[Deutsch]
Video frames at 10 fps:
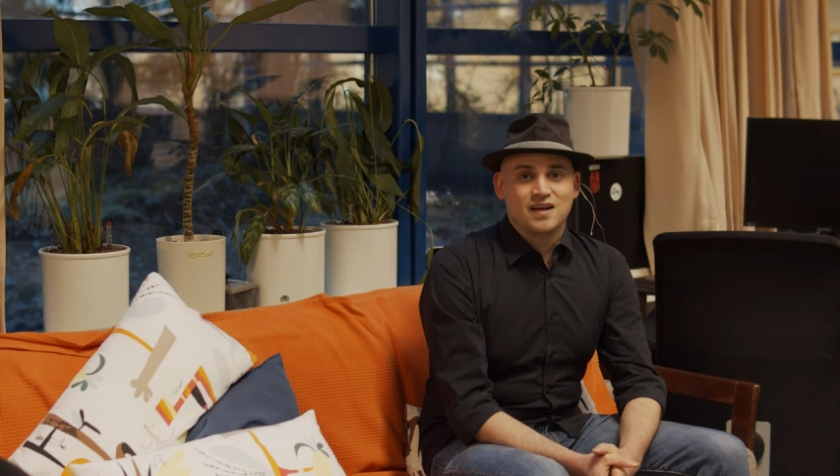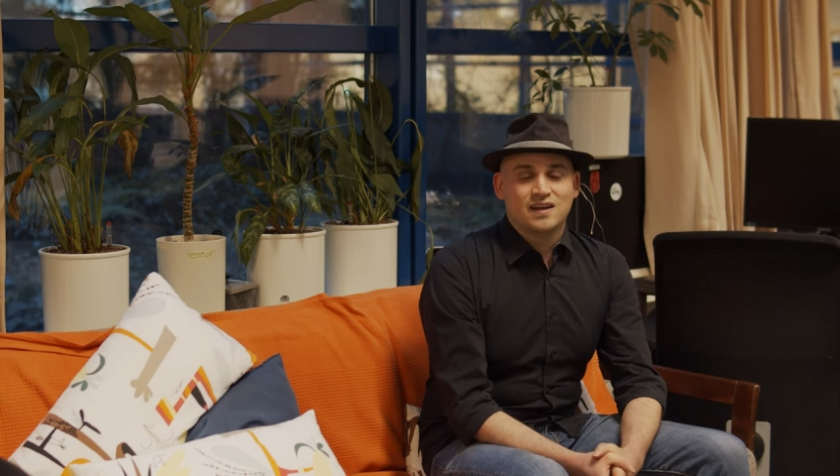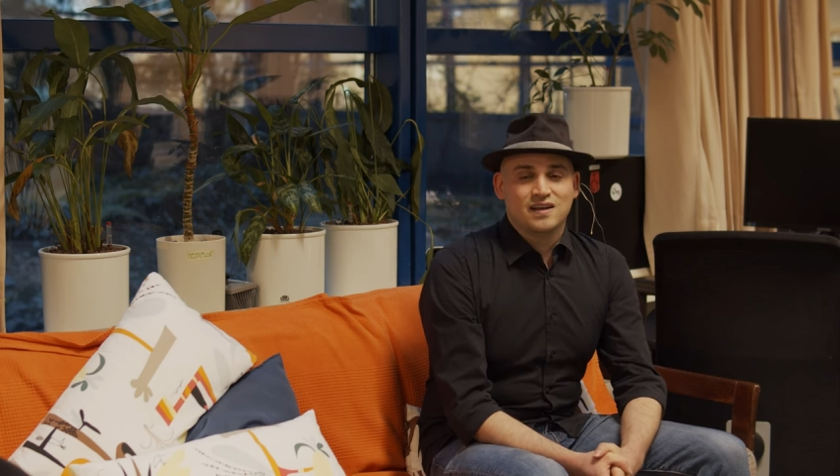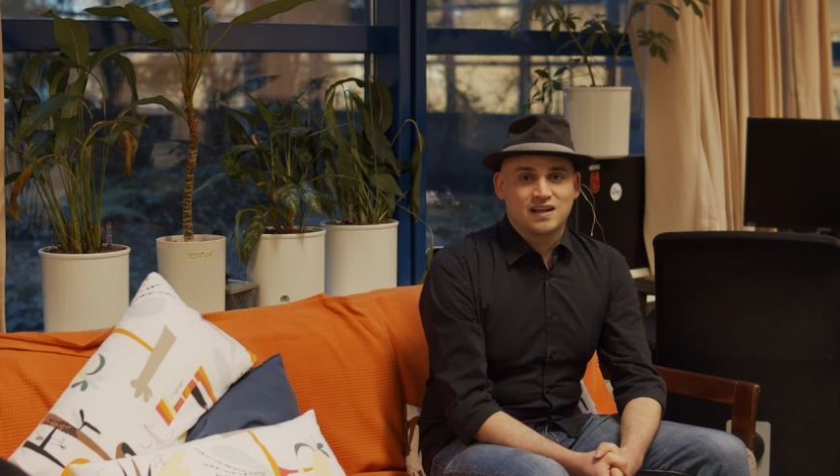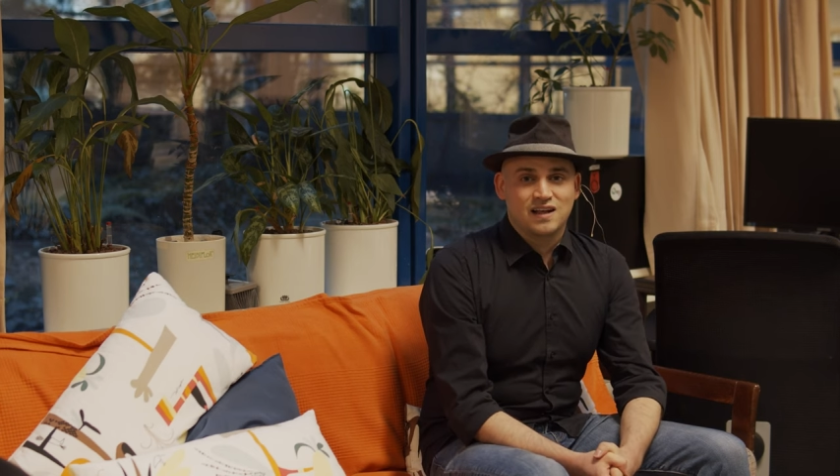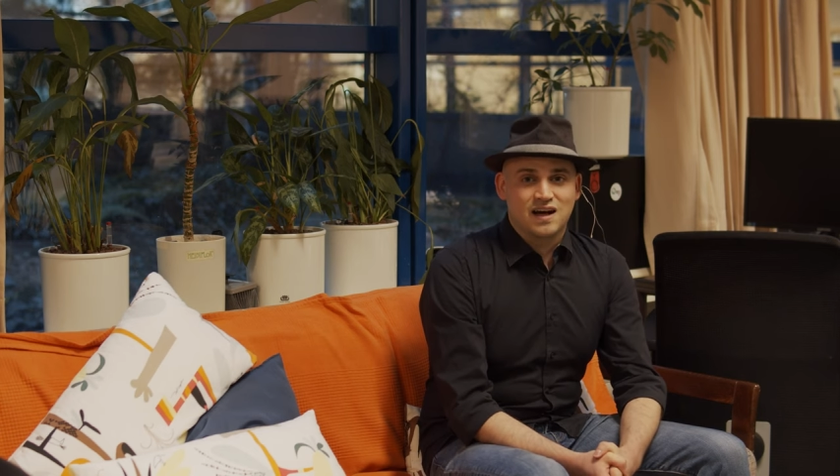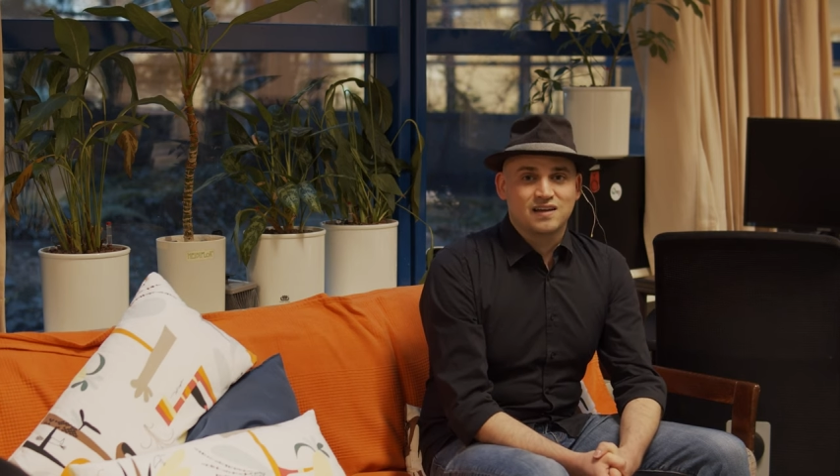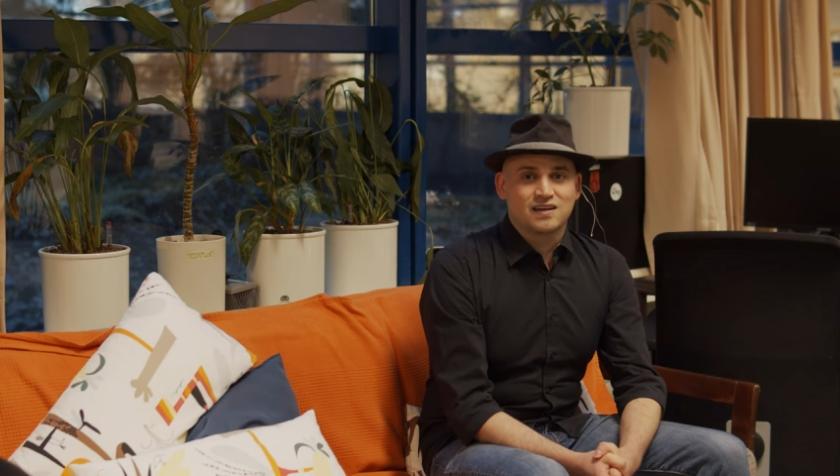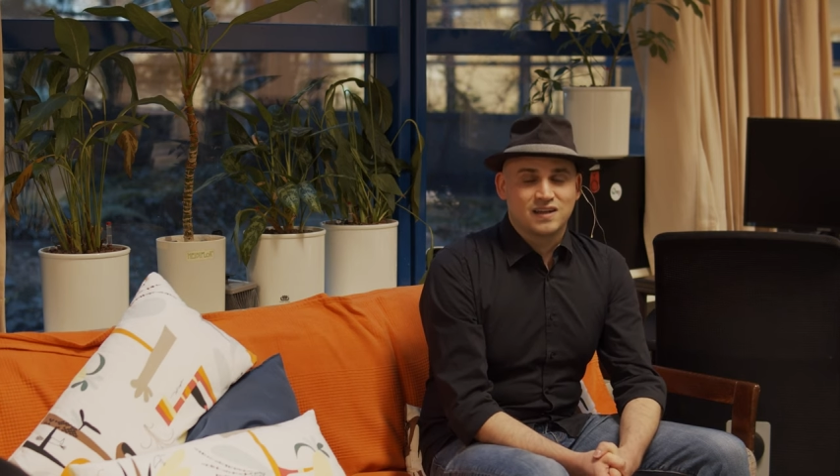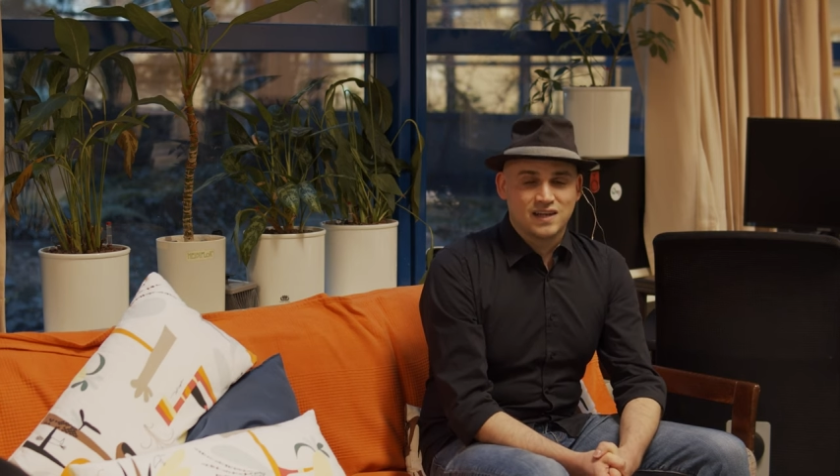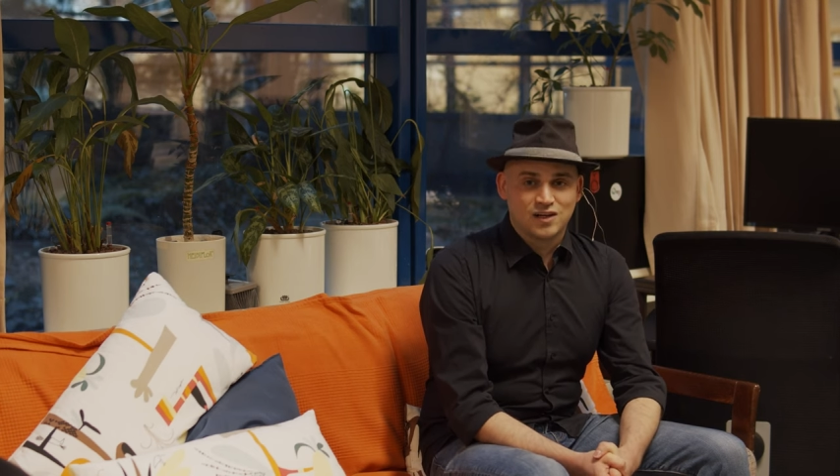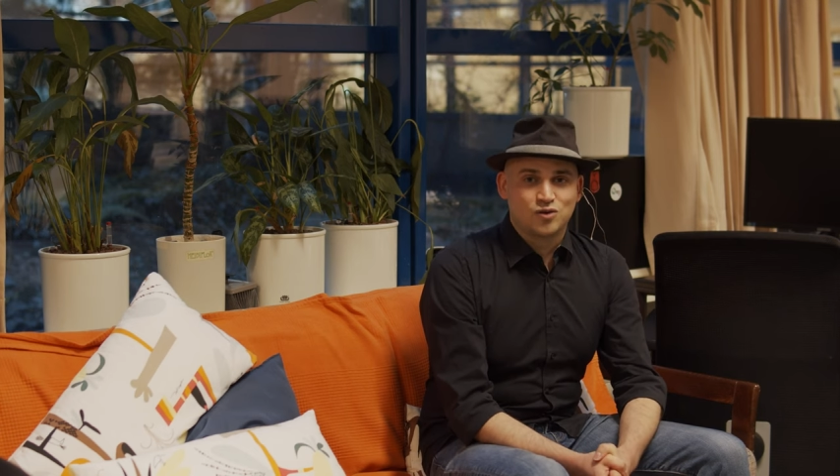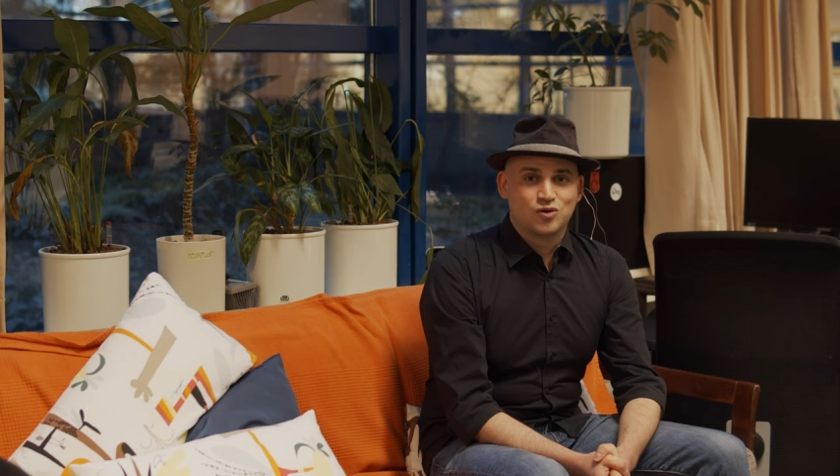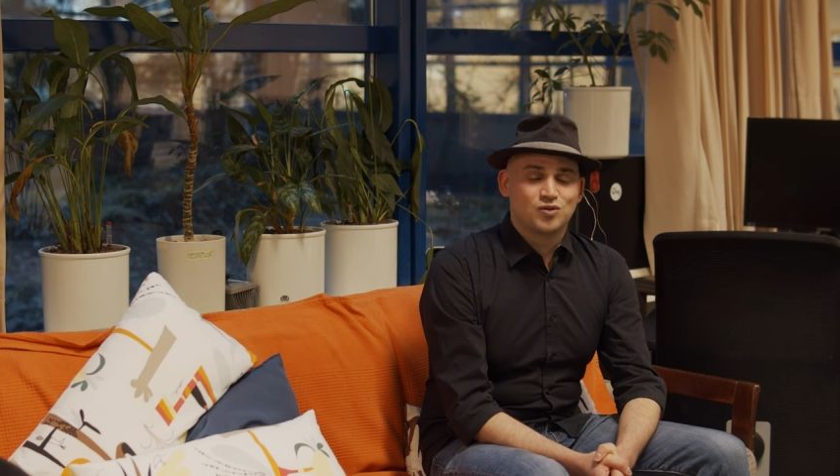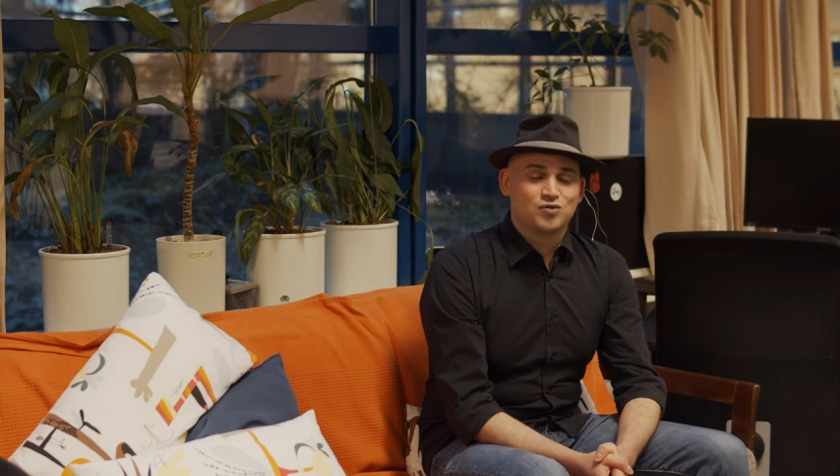eine klare
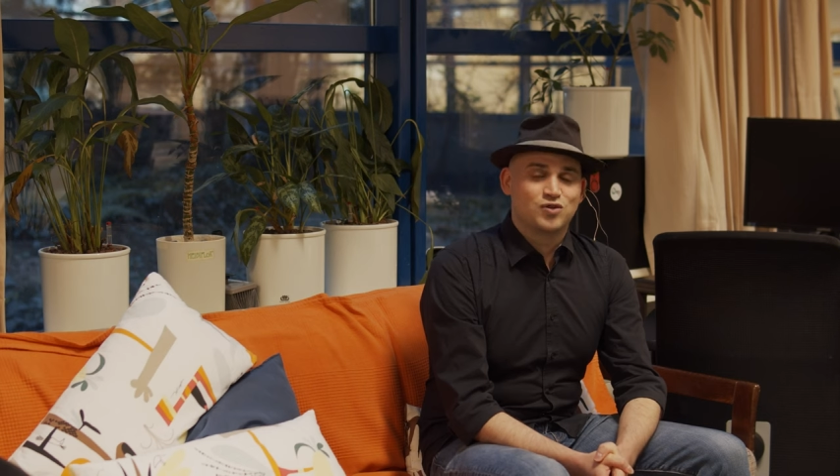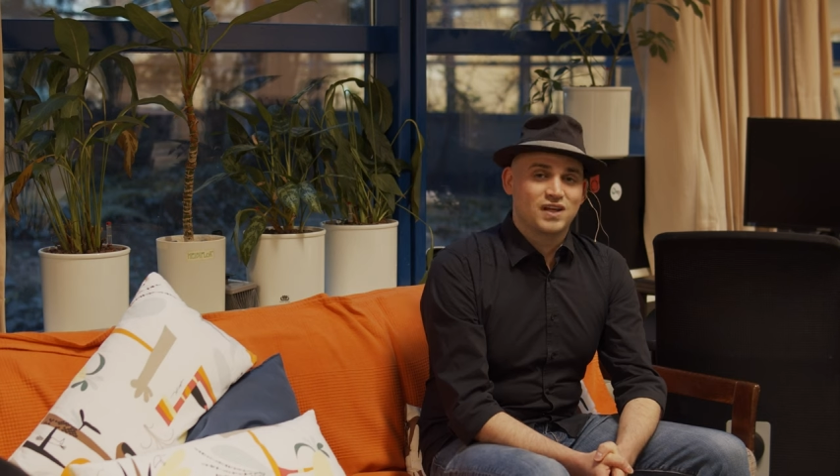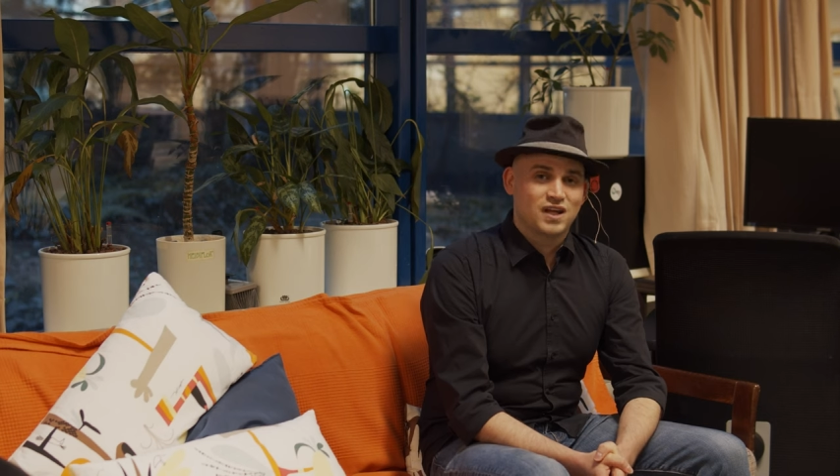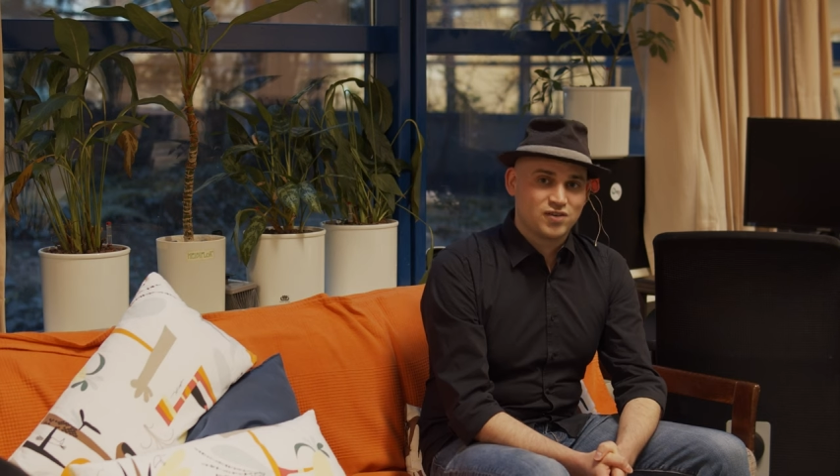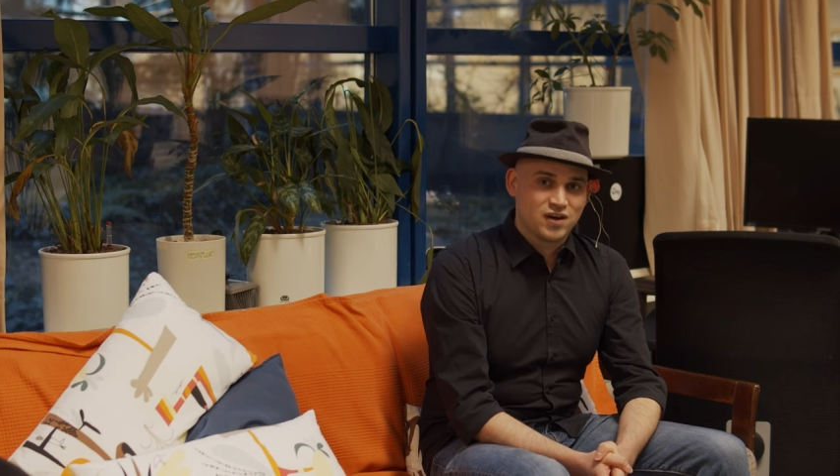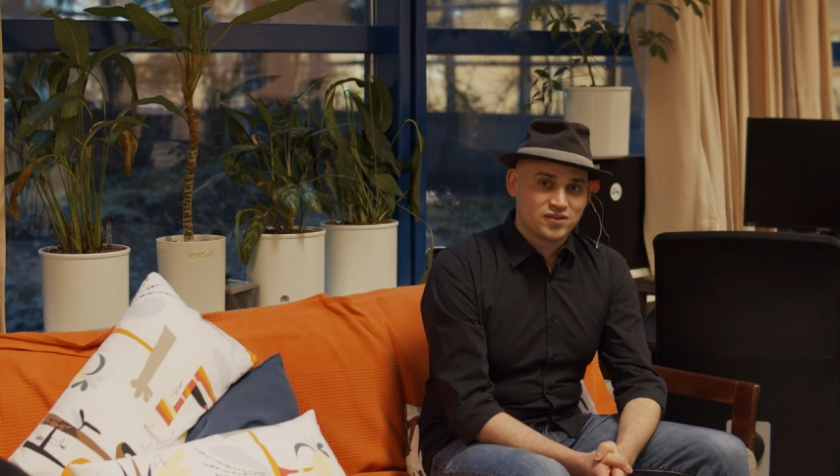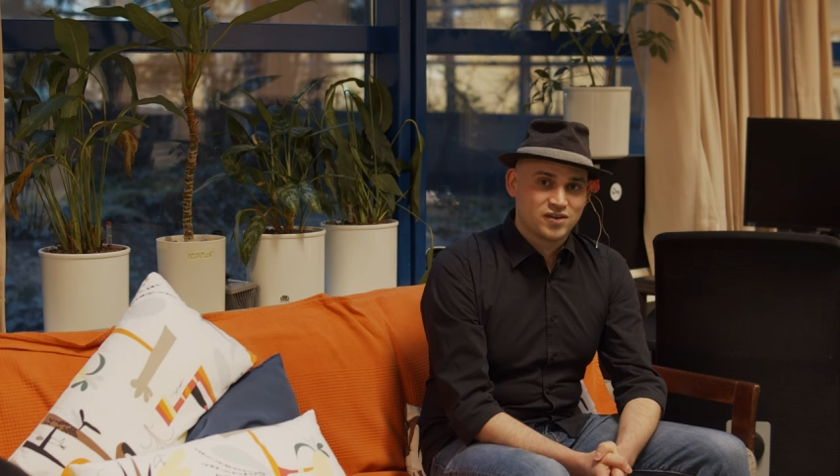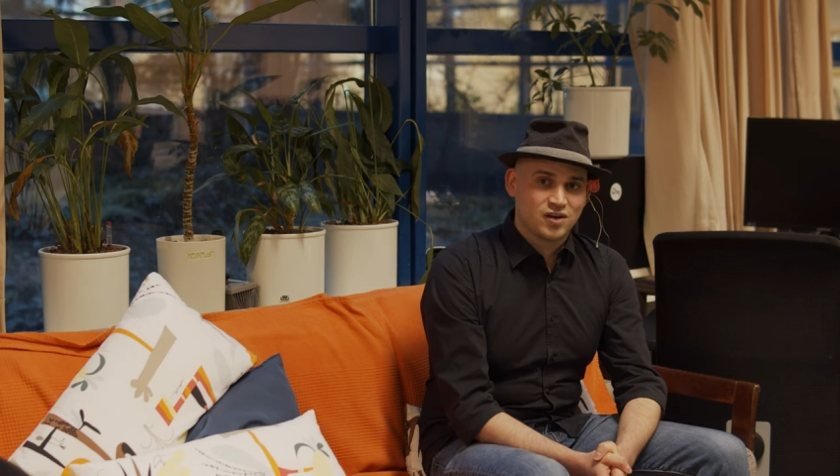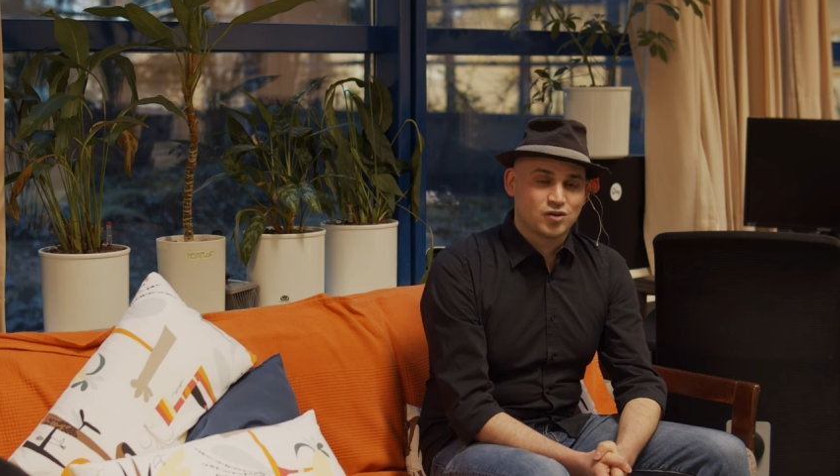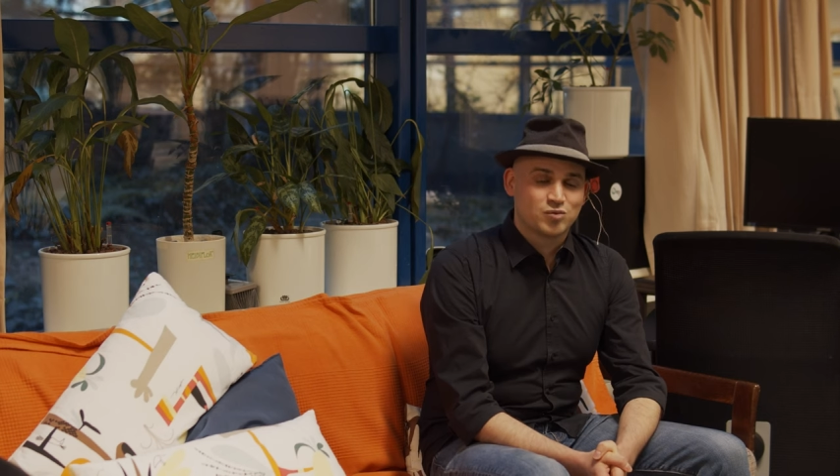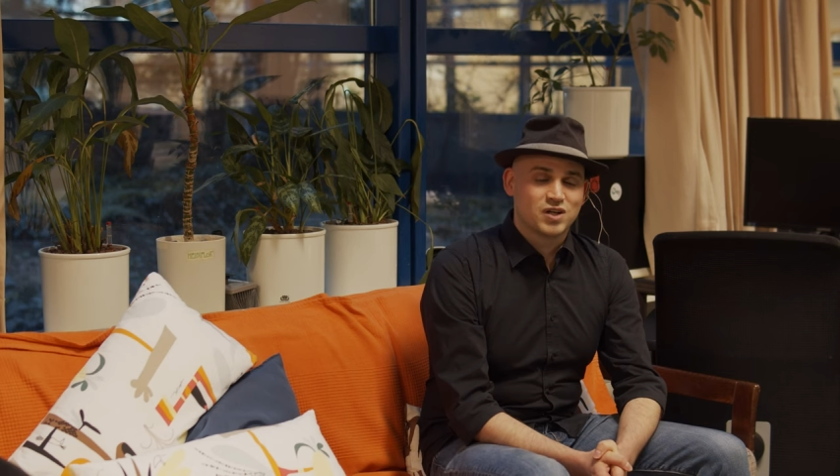Regelung für Lehrveranstaltungen